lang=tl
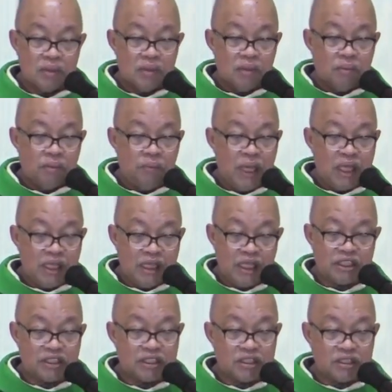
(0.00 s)

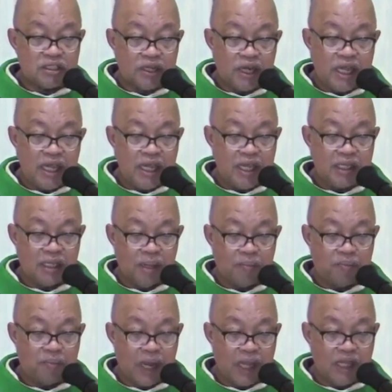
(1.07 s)
ministry ng
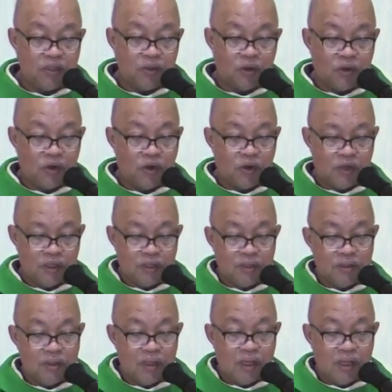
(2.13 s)
Panginoon